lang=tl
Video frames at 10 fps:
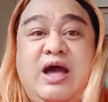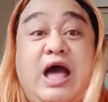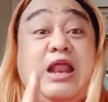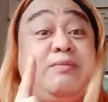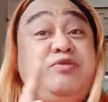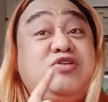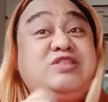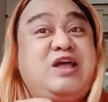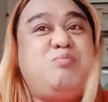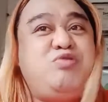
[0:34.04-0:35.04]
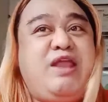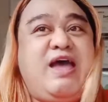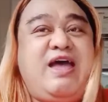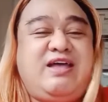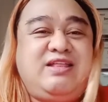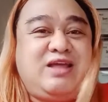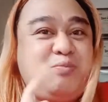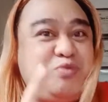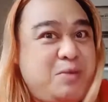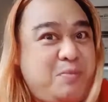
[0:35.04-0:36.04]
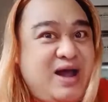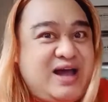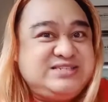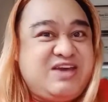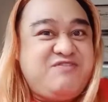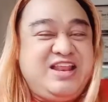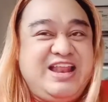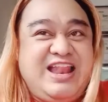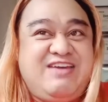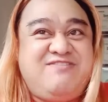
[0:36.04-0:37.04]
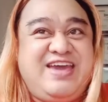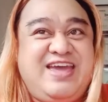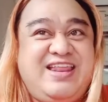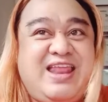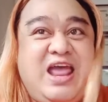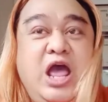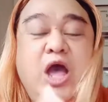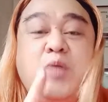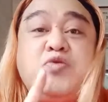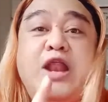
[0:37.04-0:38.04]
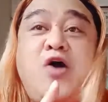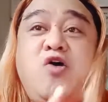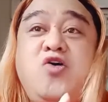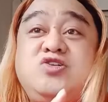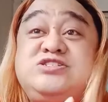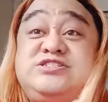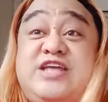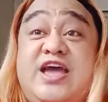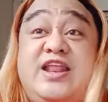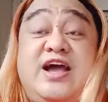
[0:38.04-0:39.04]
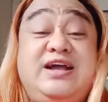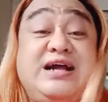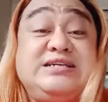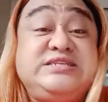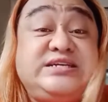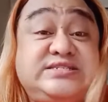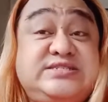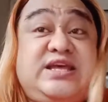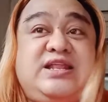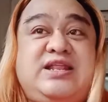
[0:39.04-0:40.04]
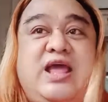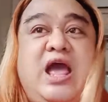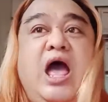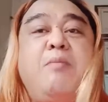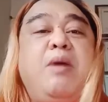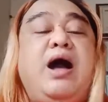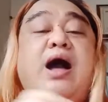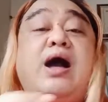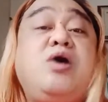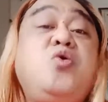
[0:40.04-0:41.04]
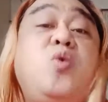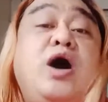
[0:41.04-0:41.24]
alam nyo, takbo na. Takbo na mga ka 7-Eleven. Mula August 10 hanggang 16, makakakuha